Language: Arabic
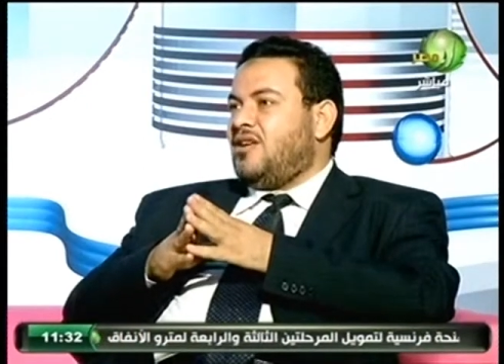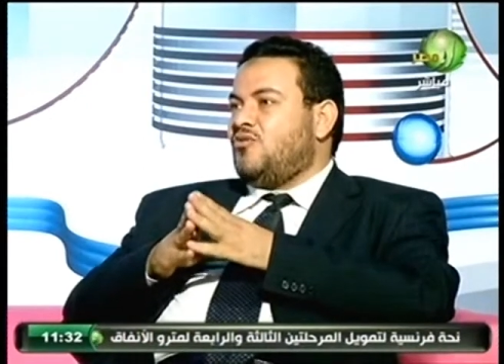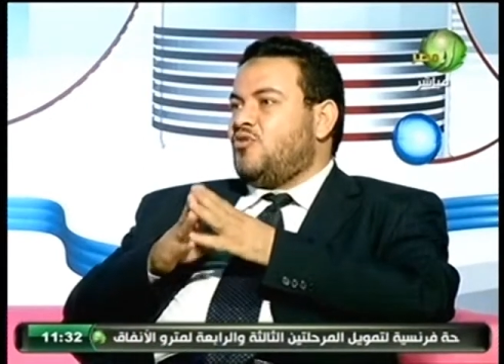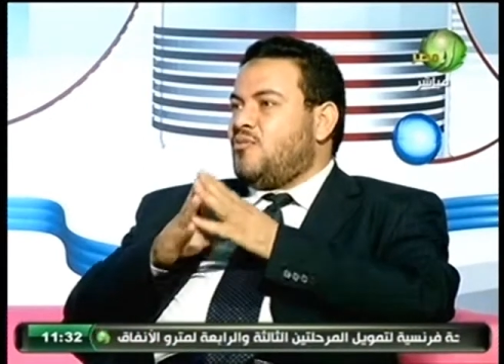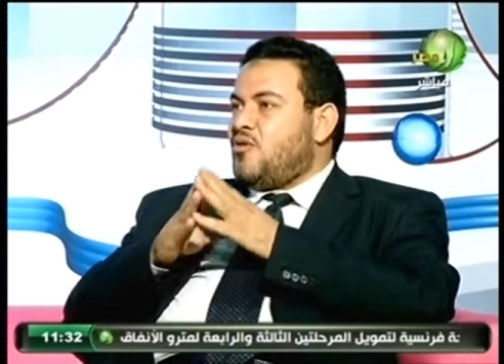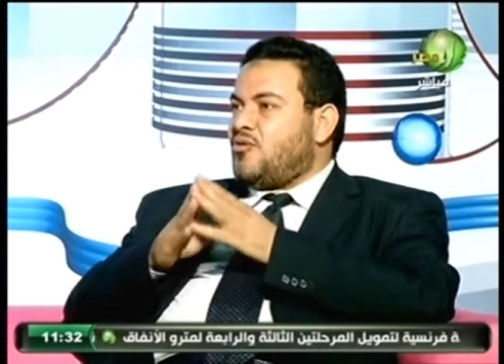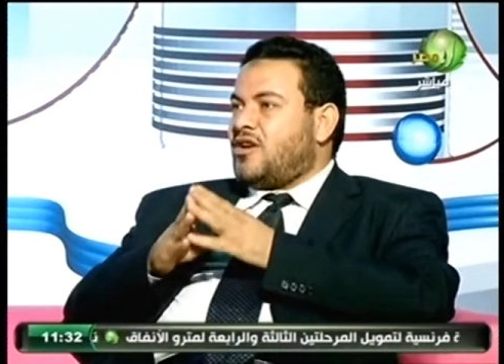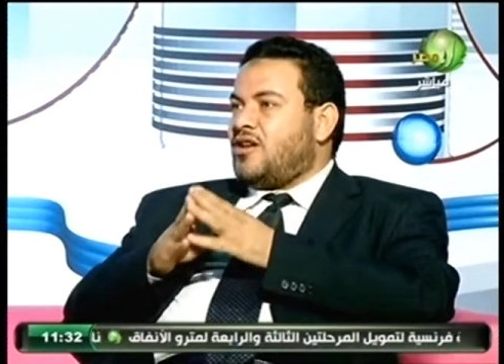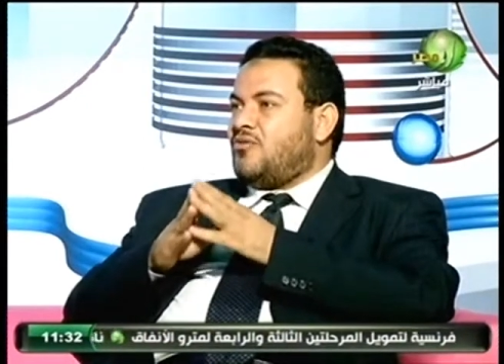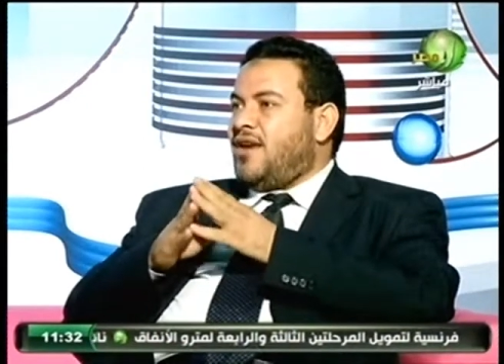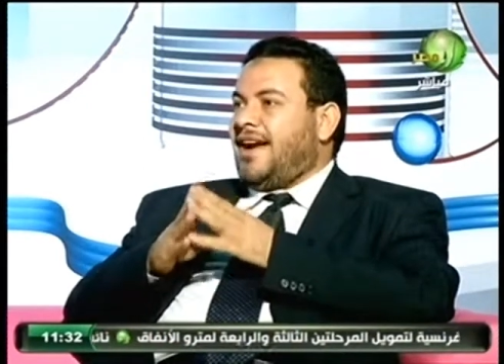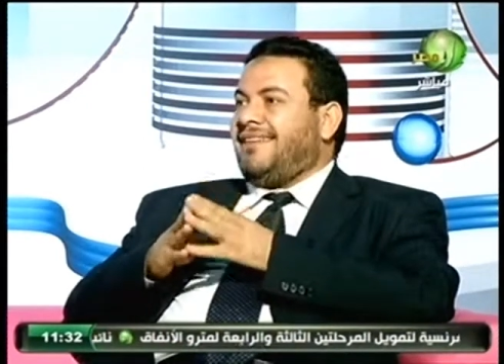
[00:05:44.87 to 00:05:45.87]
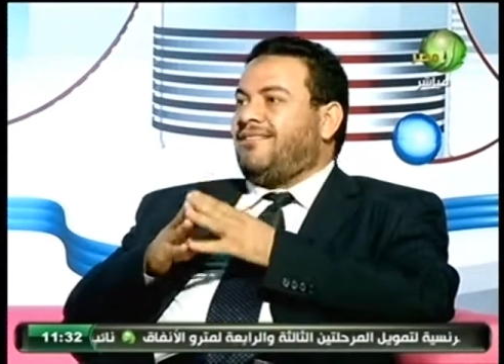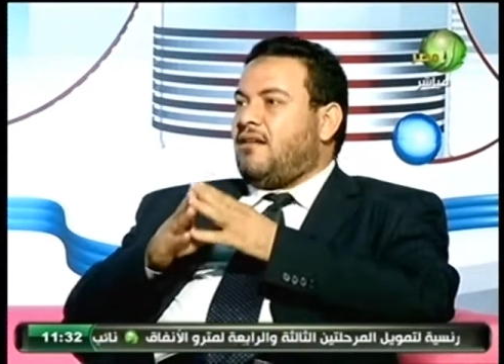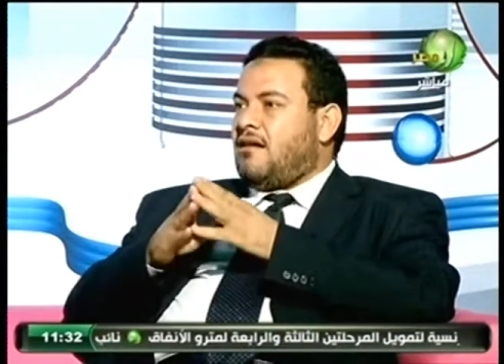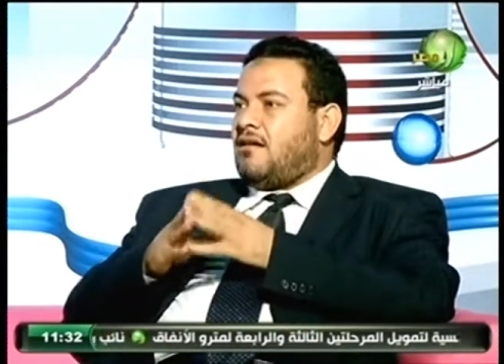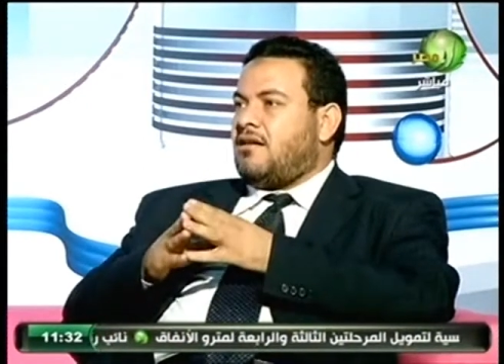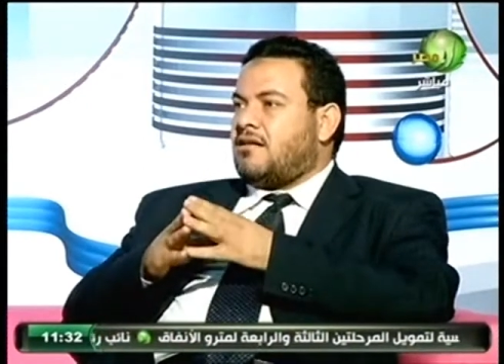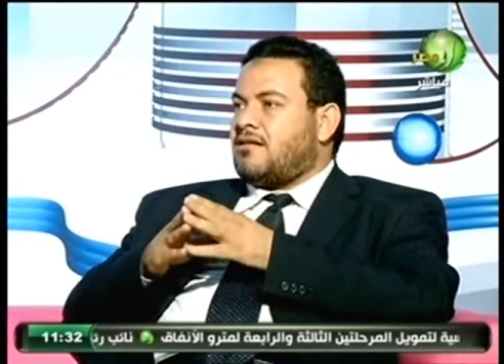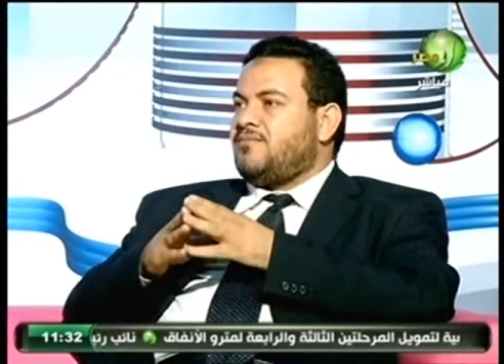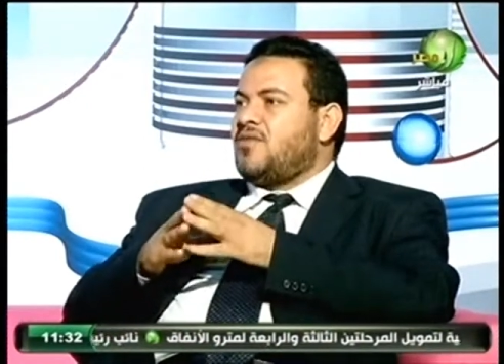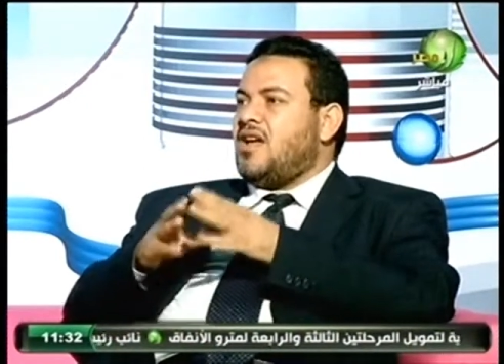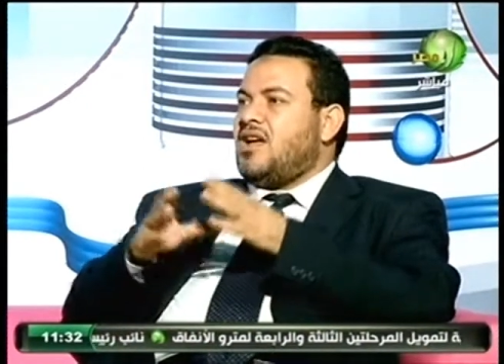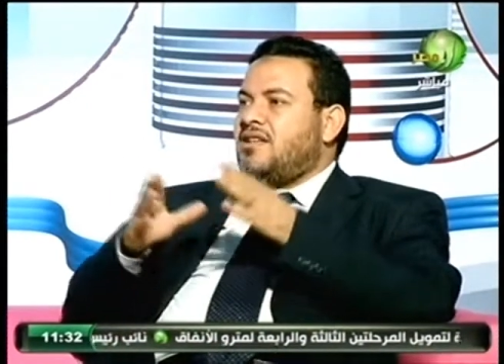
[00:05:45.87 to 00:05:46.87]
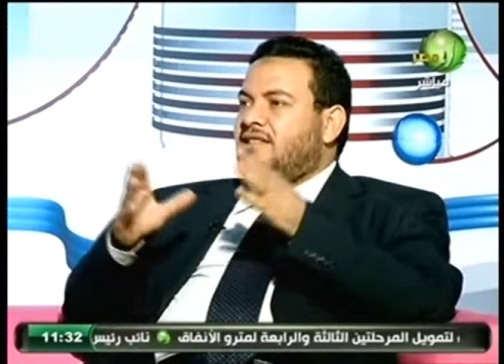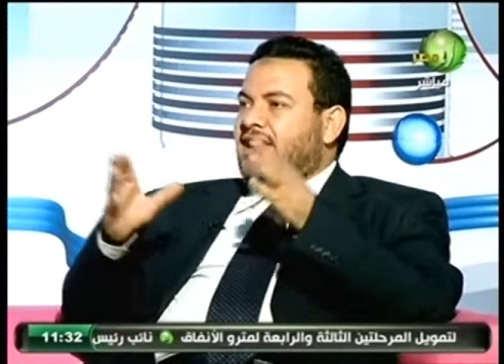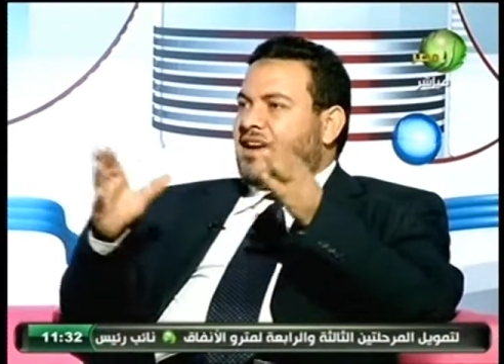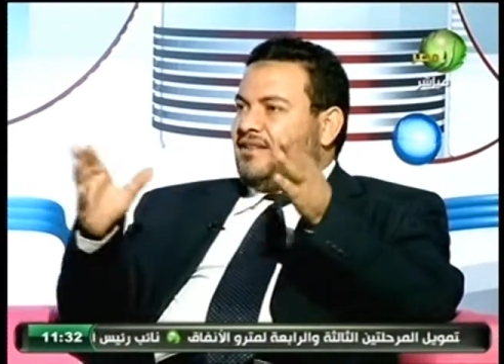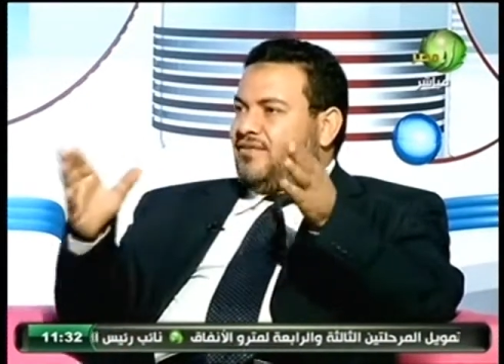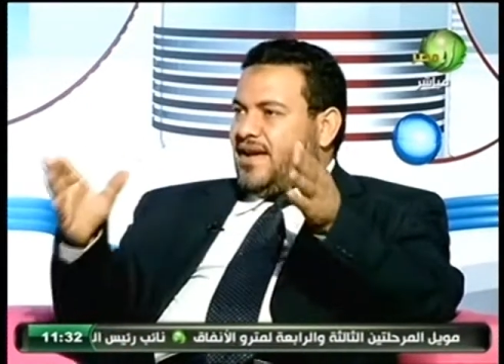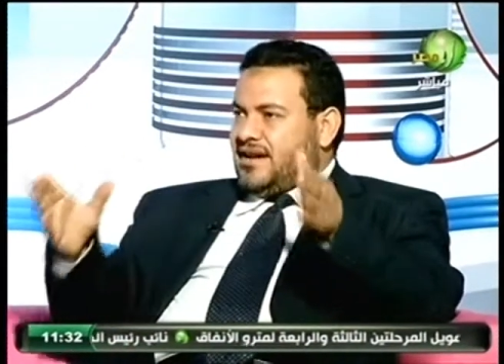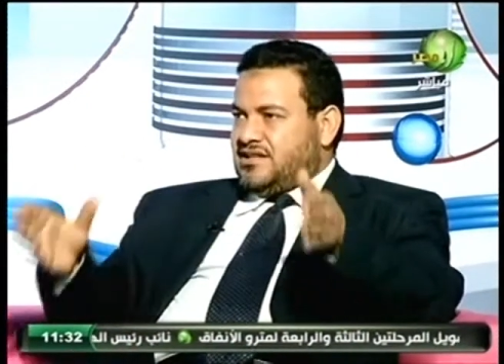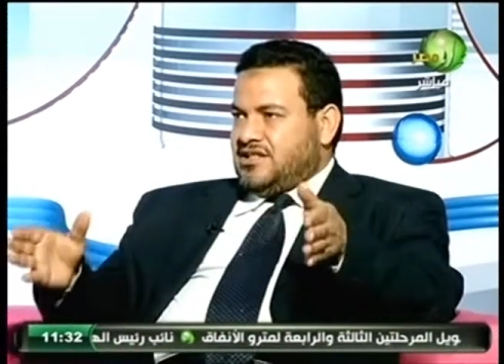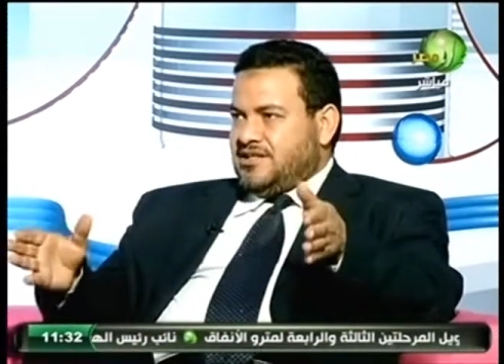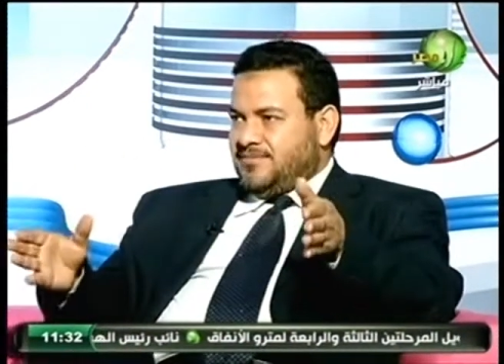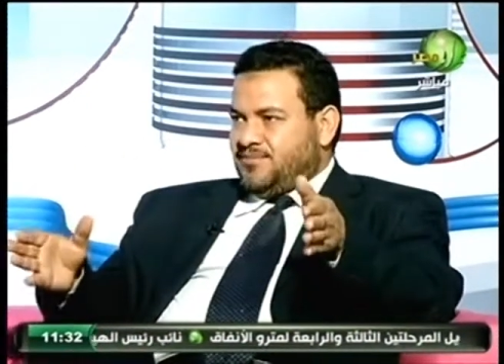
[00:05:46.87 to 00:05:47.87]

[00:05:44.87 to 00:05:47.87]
وممكن واحد اخر داخل فردي